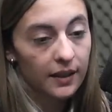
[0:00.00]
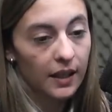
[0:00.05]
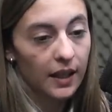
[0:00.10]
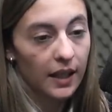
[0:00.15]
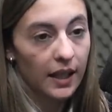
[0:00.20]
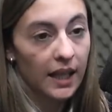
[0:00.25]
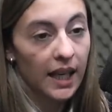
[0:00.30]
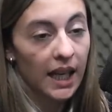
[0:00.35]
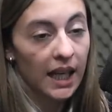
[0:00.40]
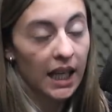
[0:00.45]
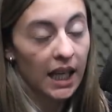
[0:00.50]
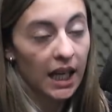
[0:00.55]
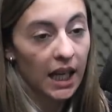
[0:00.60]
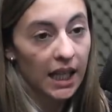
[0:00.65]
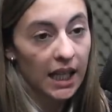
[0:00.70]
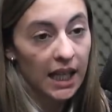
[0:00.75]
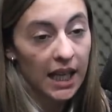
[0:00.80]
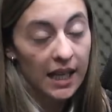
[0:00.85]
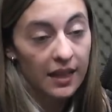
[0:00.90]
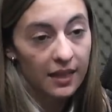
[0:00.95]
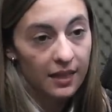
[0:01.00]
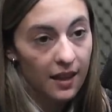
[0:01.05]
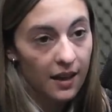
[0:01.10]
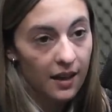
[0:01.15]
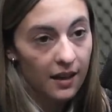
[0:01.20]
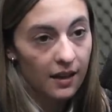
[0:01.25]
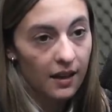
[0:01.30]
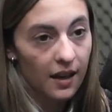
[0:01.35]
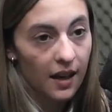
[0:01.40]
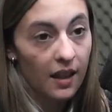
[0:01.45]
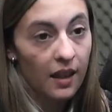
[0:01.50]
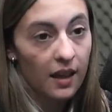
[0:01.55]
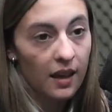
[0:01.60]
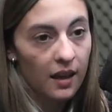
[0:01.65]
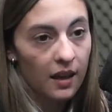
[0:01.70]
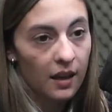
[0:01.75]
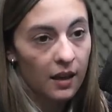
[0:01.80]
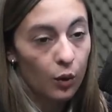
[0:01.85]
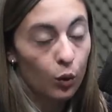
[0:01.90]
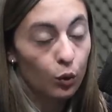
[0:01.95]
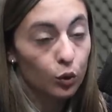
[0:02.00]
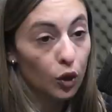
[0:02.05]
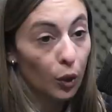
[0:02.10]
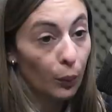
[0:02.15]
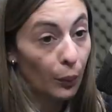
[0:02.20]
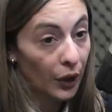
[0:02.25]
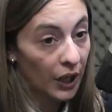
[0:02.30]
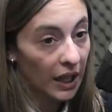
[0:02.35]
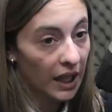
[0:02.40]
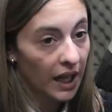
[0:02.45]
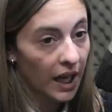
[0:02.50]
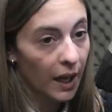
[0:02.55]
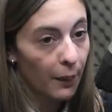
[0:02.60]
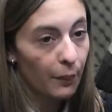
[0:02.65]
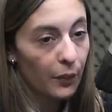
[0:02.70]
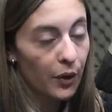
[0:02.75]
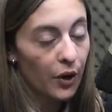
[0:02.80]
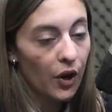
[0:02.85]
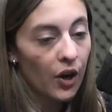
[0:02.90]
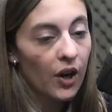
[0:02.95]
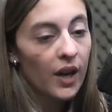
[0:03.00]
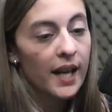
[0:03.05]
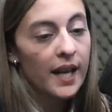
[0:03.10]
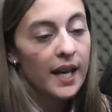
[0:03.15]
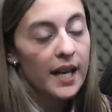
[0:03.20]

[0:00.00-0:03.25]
eh, la que gane la interna de Juntos por el Cambio